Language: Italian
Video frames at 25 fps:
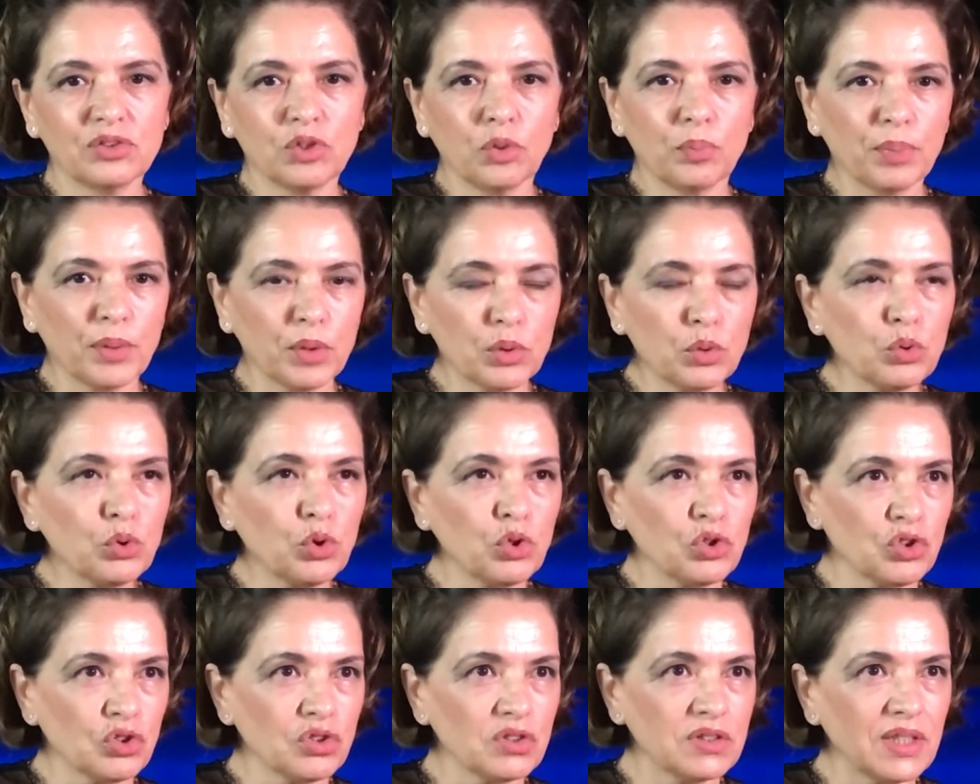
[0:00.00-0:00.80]

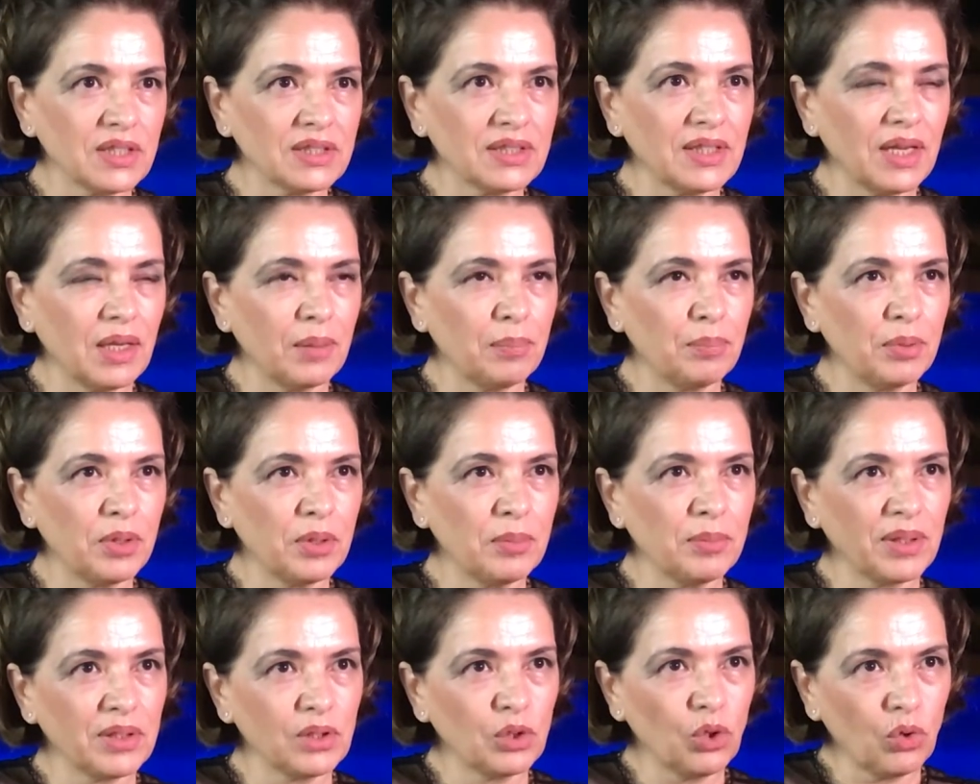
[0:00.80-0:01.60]
soprattutto sono stata la
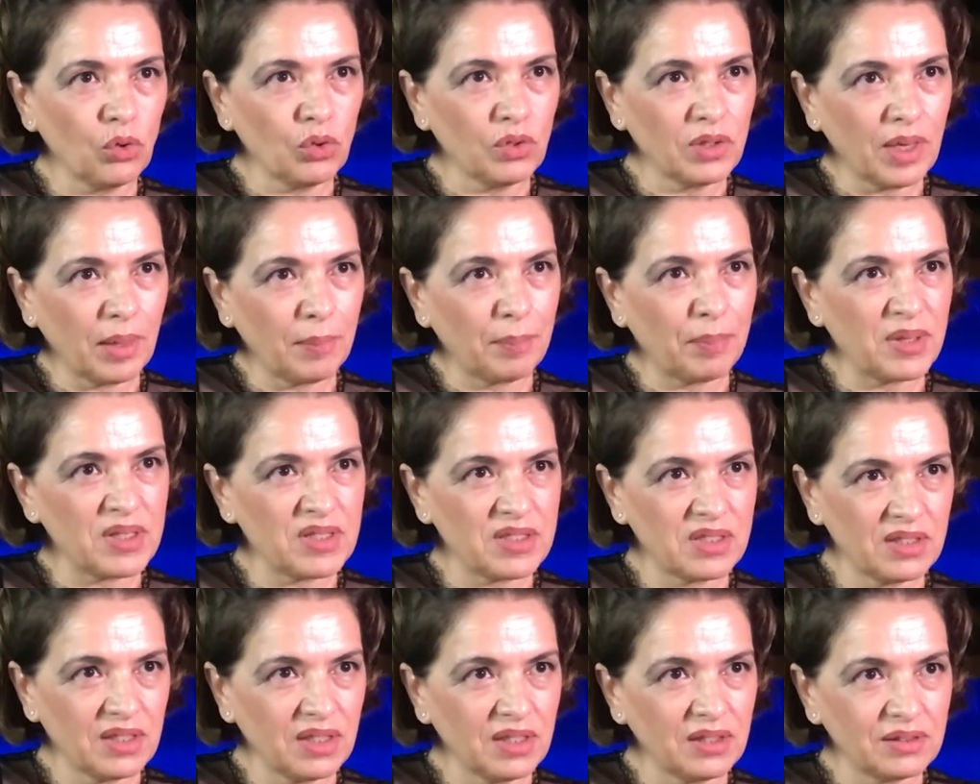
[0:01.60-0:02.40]
prima donna
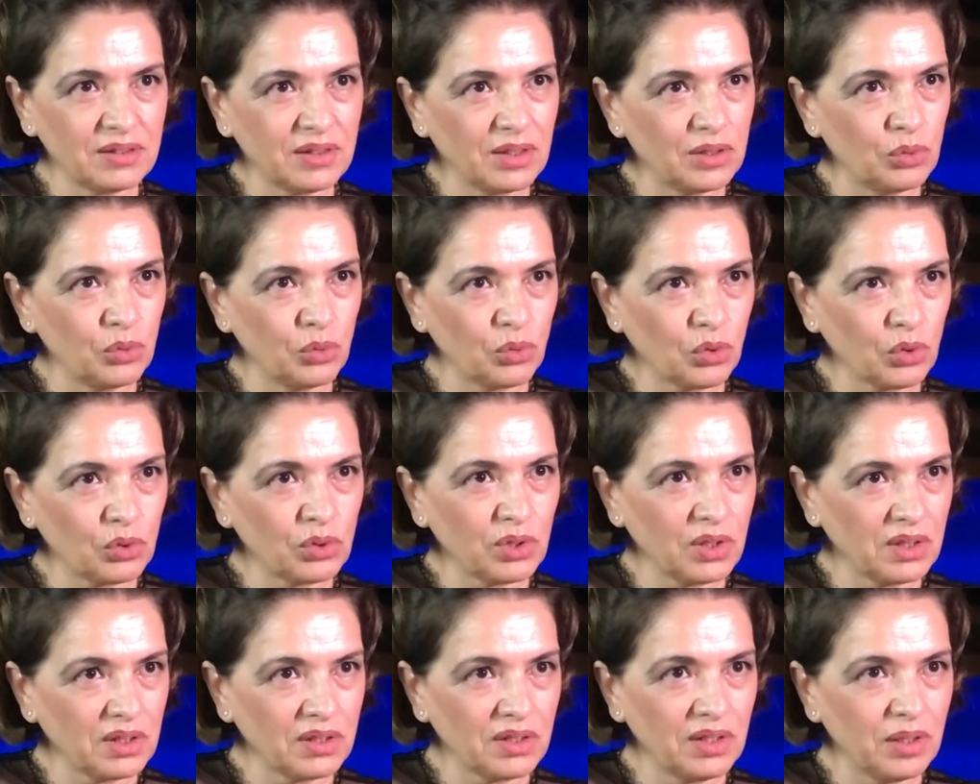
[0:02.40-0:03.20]
presidente di un
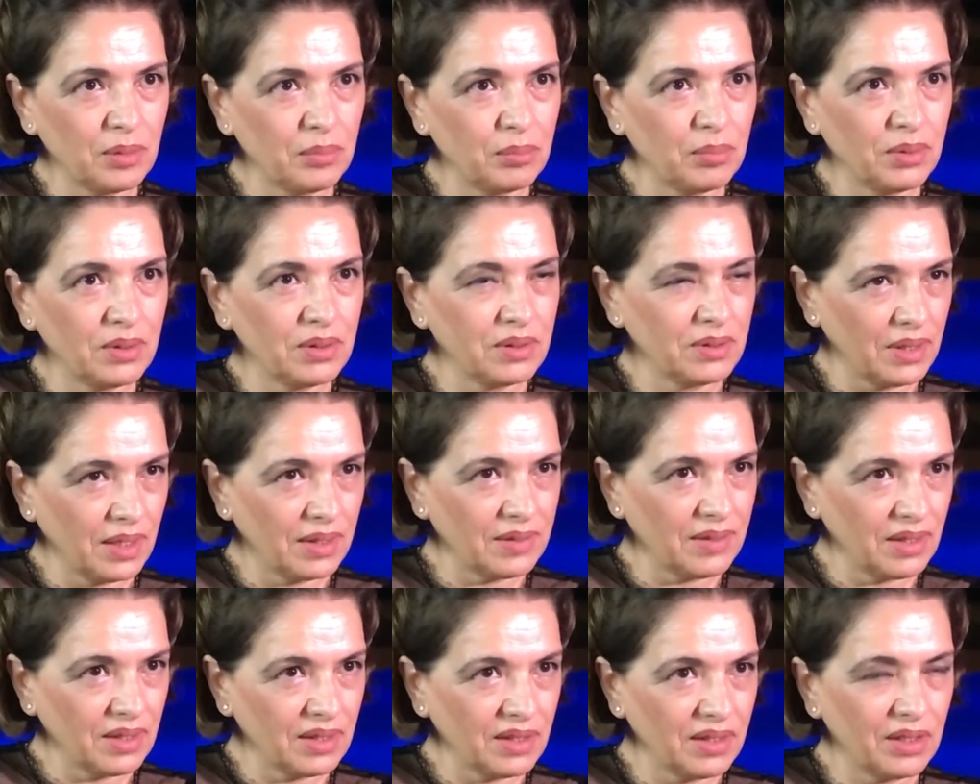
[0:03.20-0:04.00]
Rotary Club
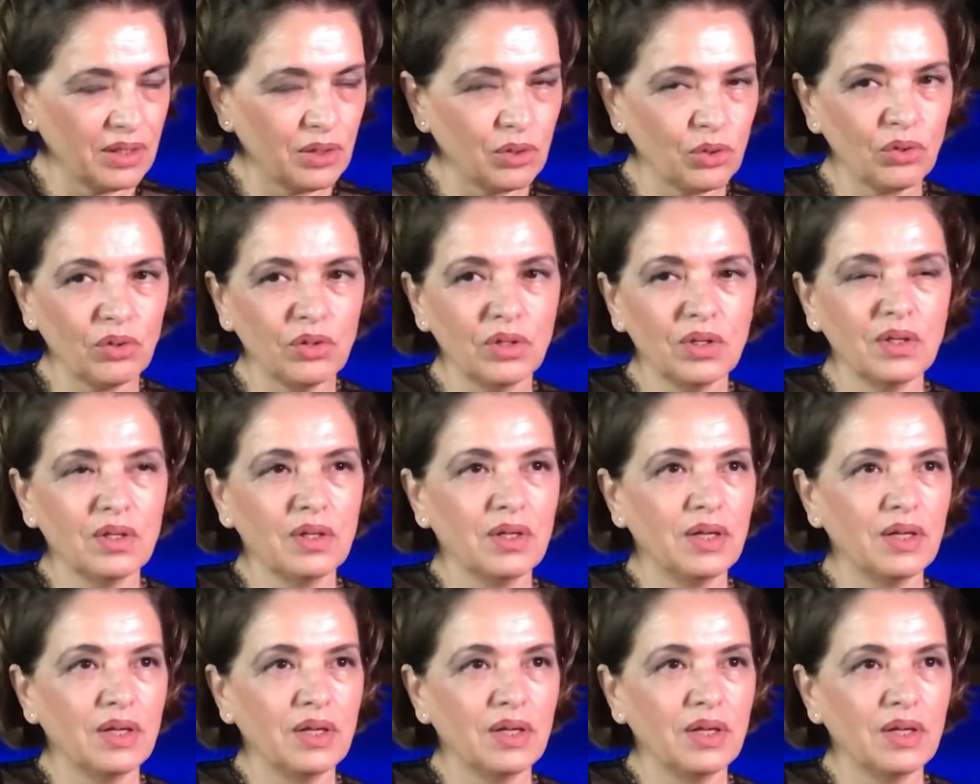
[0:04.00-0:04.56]
ad Alghero